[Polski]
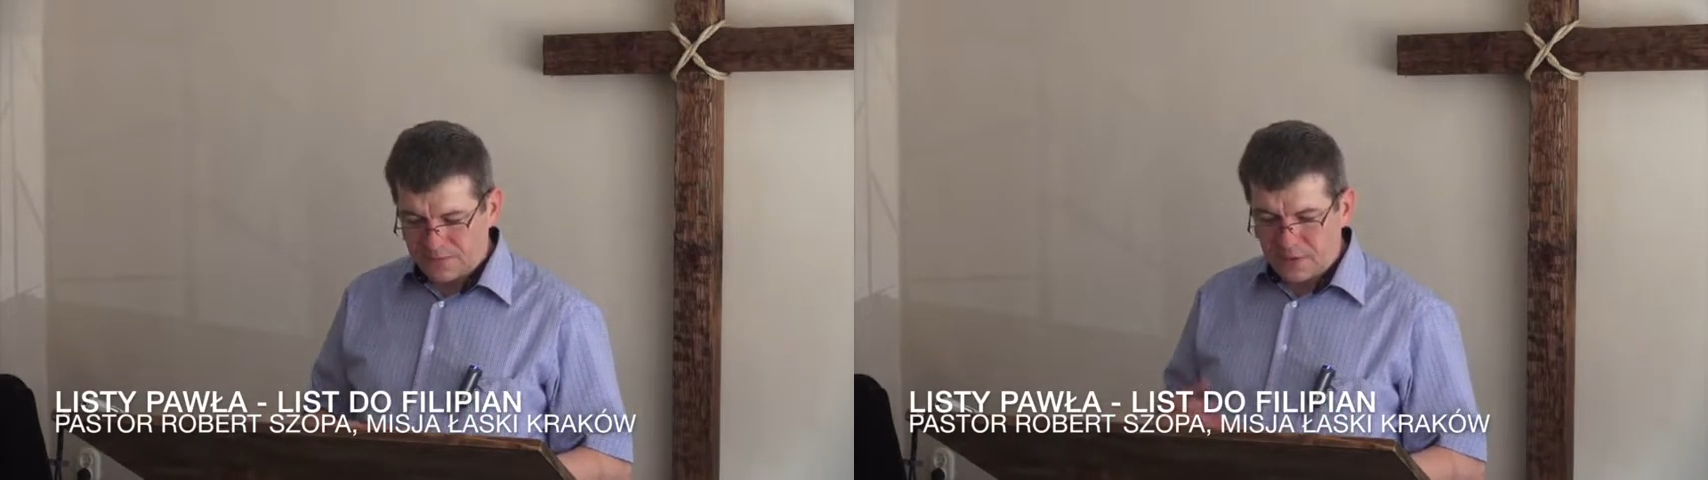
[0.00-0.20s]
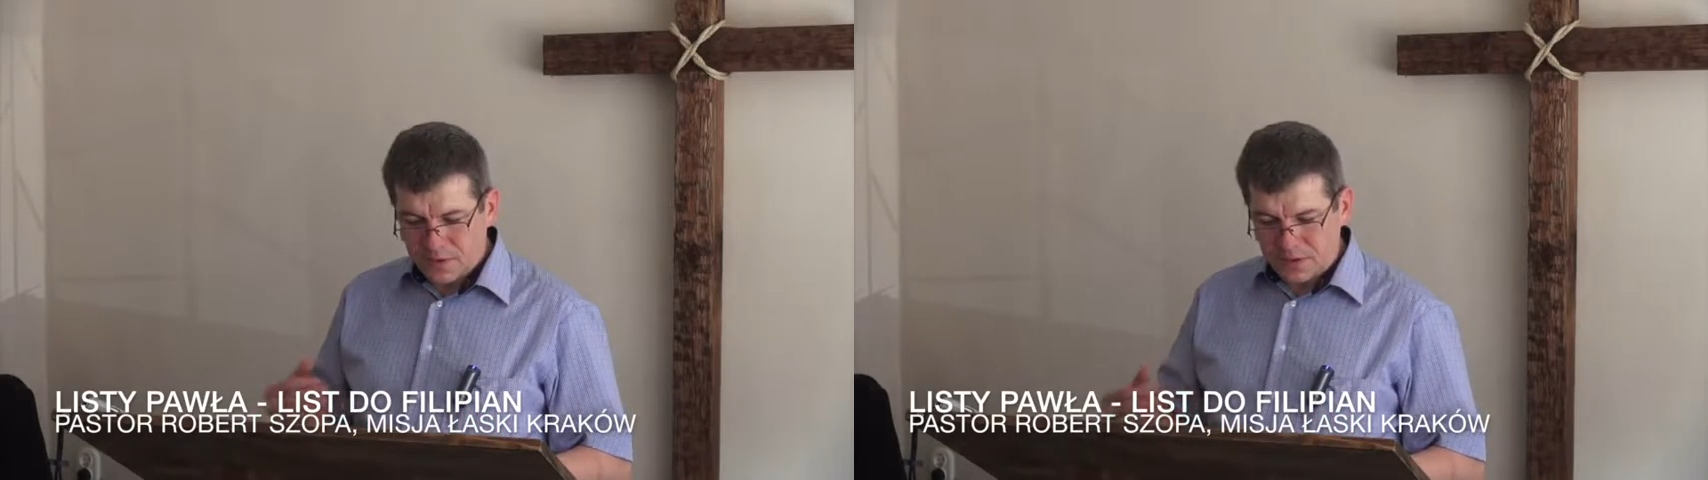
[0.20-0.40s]

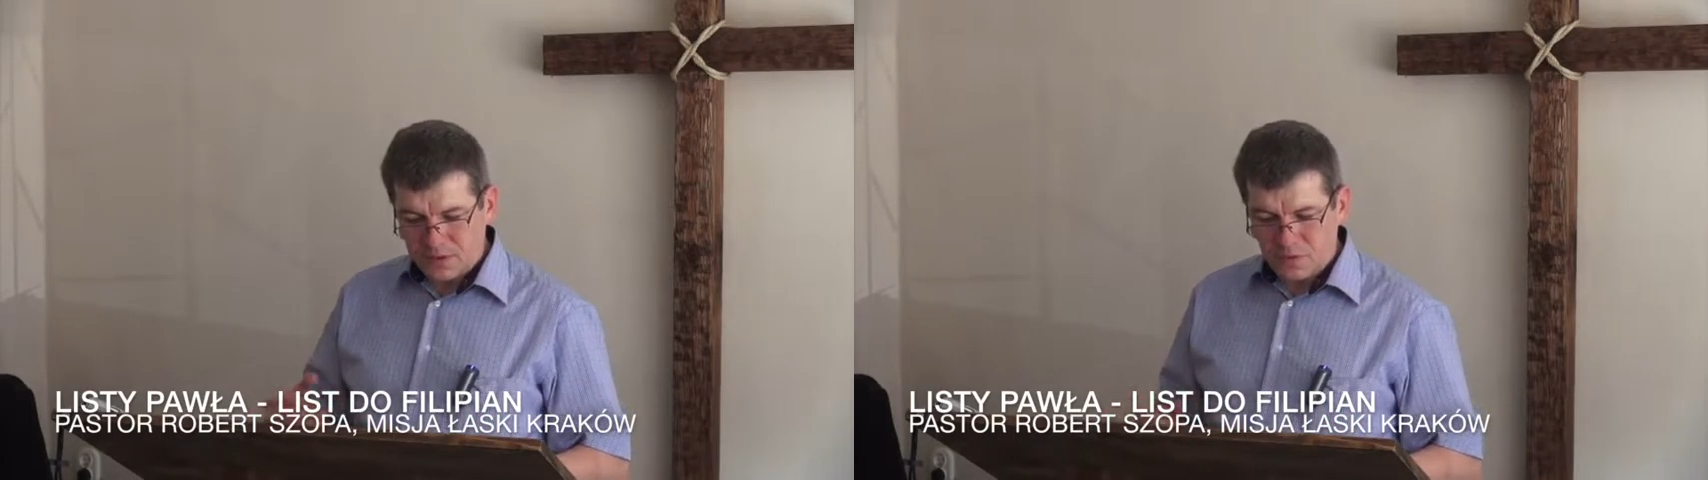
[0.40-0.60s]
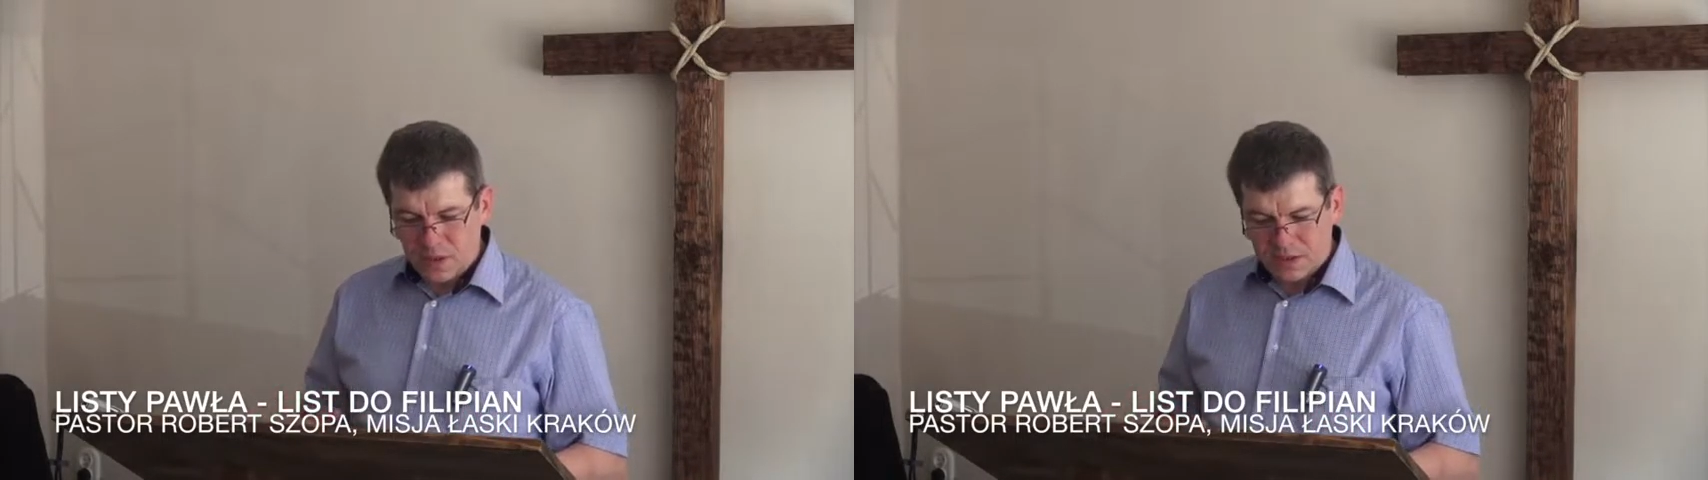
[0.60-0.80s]
swojej
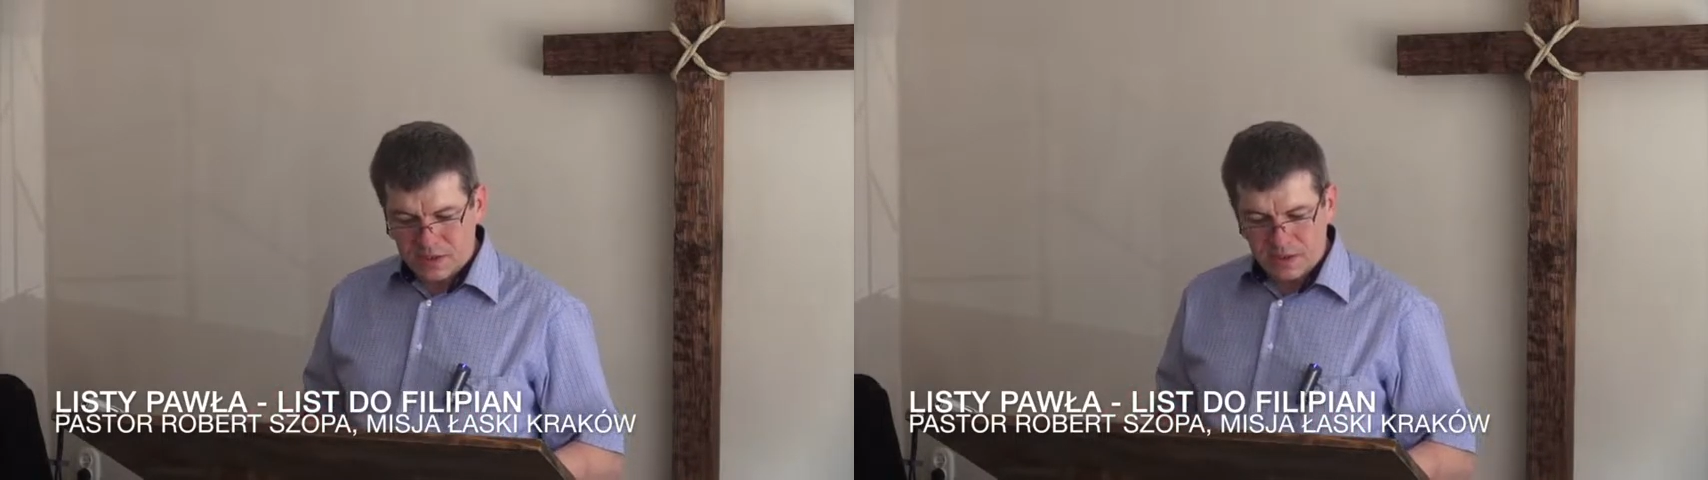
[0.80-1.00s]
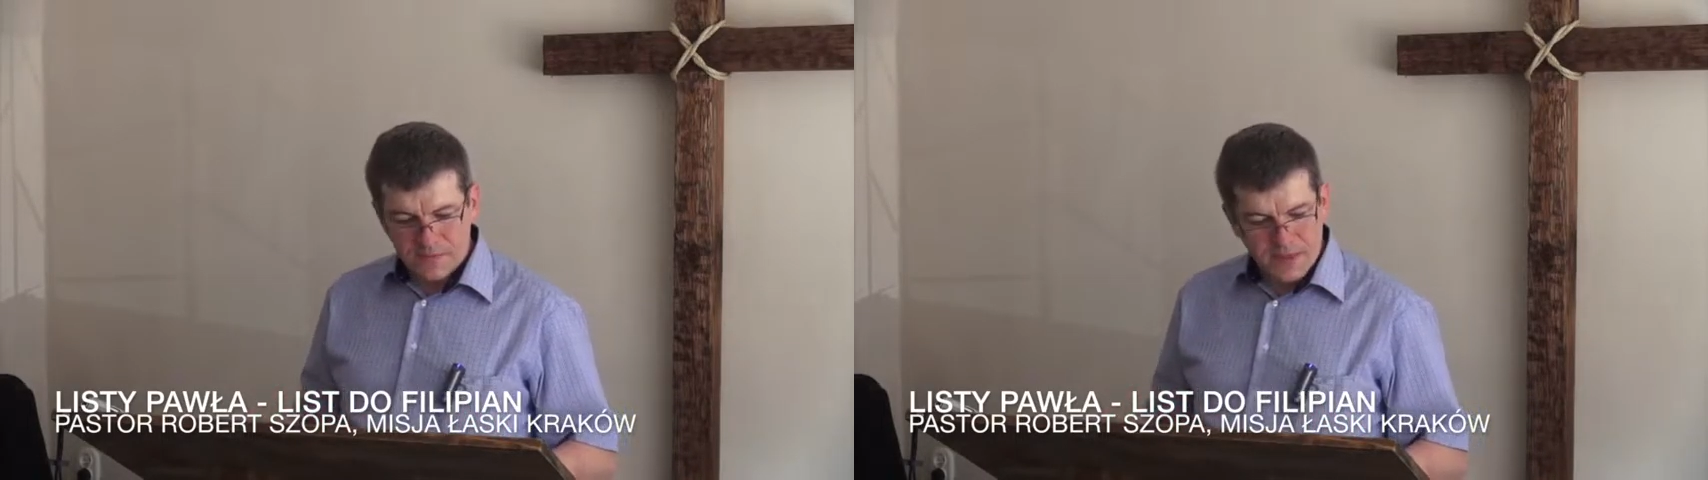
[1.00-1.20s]

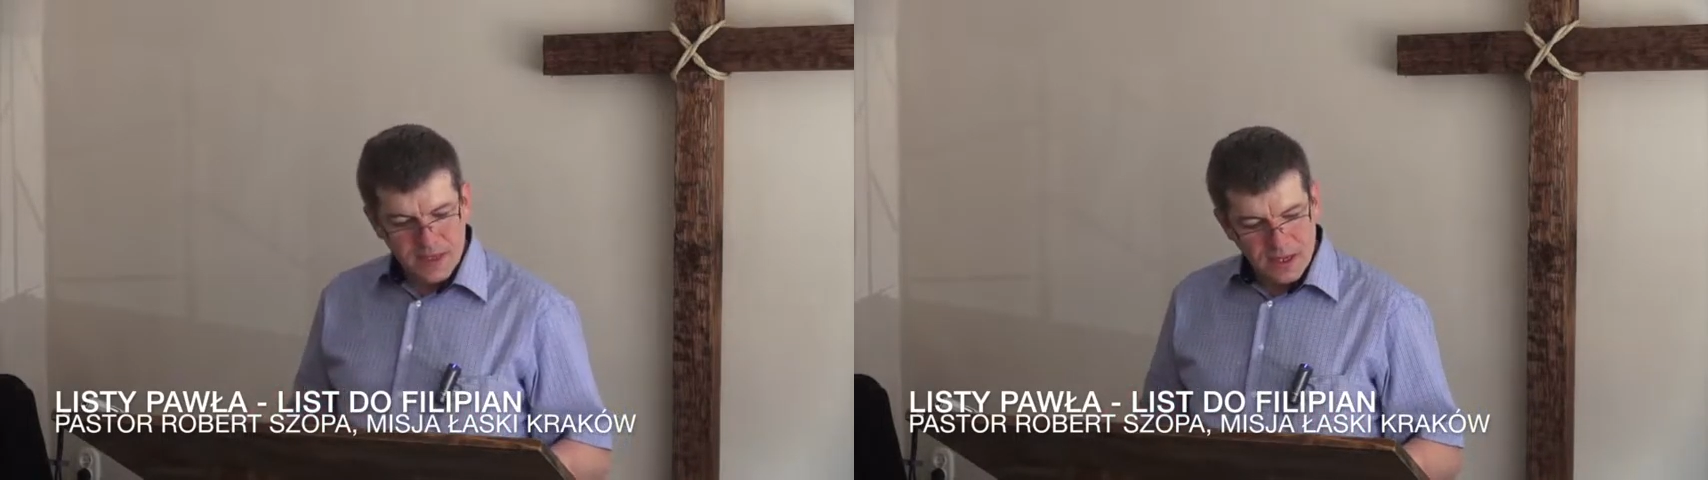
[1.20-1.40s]
sytuacji.